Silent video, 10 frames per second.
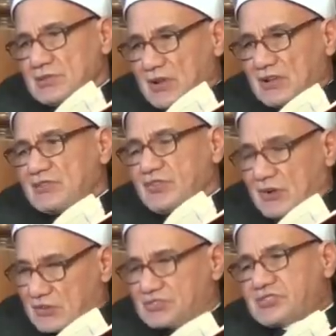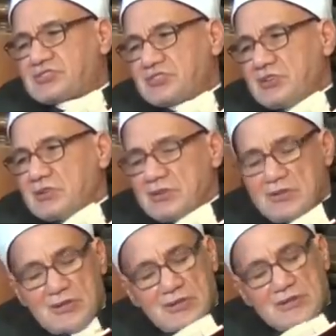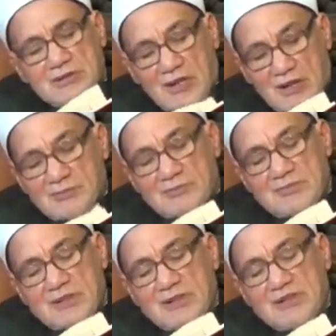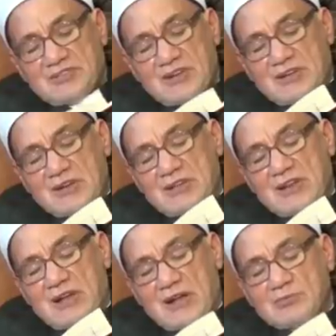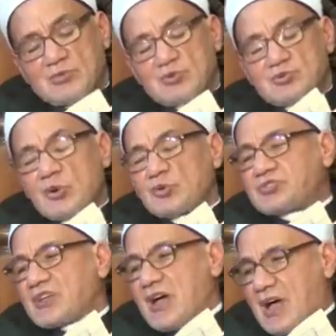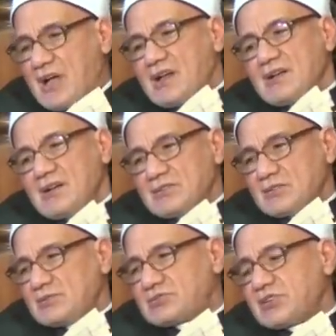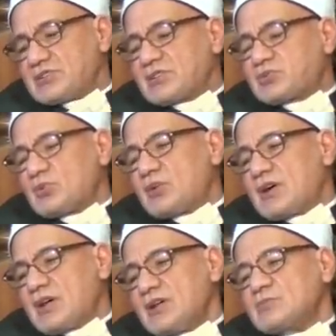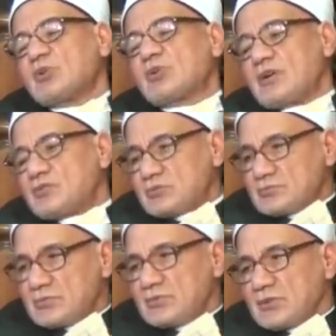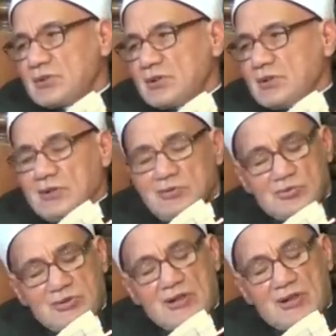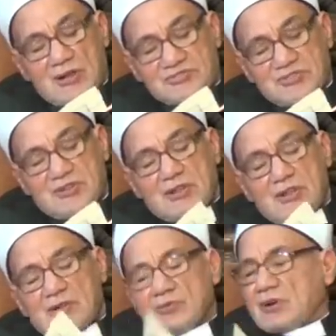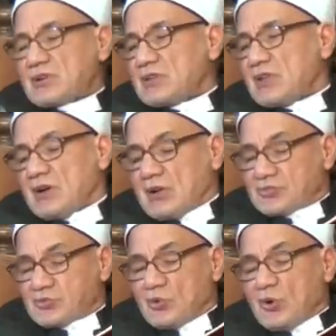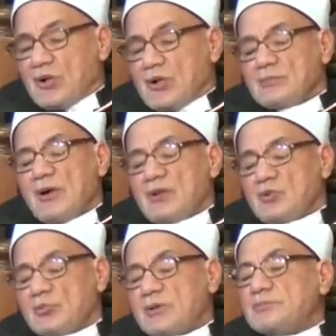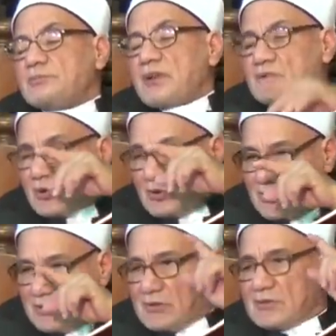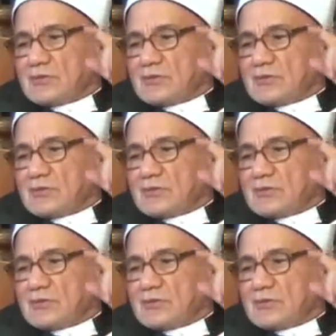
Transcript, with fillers: داخل في حقيقة الشيء نعم إذا كان الأعم جزء تقدر تقولها مقاوم جزء الأخص وكان الأخص معلوما بالكنه